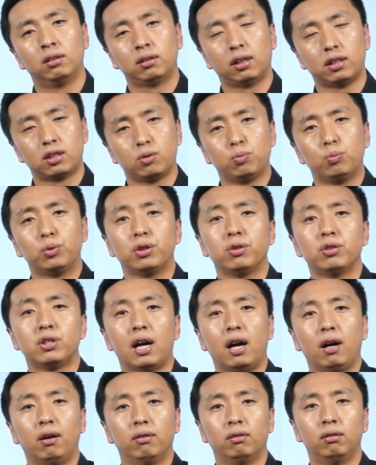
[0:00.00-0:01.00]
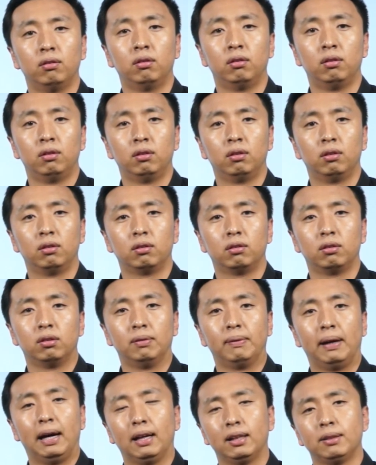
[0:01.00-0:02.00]
它是物流强，
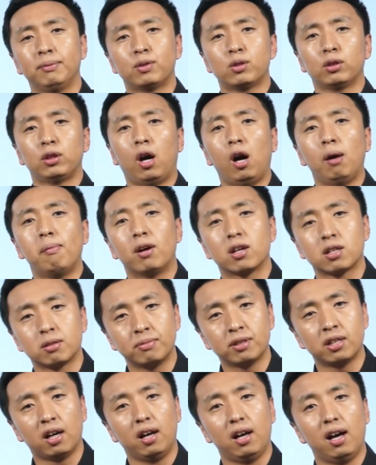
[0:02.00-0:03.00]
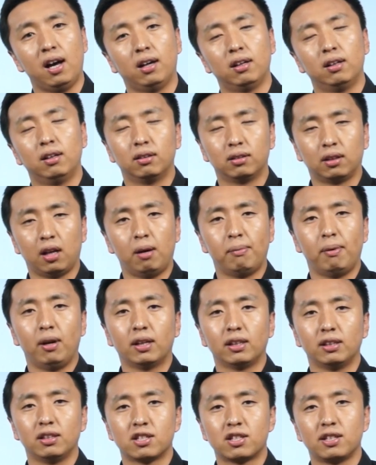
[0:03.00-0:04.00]
对吧？那么是淘宝什么强呀？淘
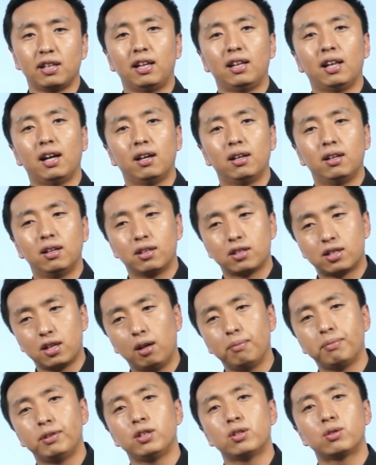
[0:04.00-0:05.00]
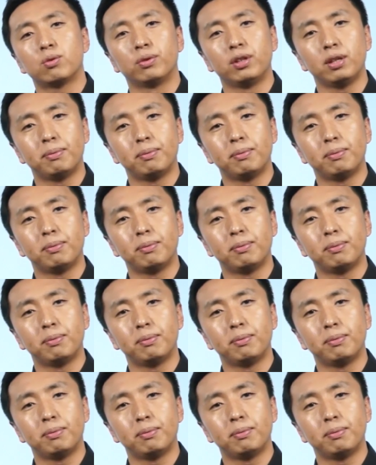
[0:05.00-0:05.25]
宝可能是它的商品种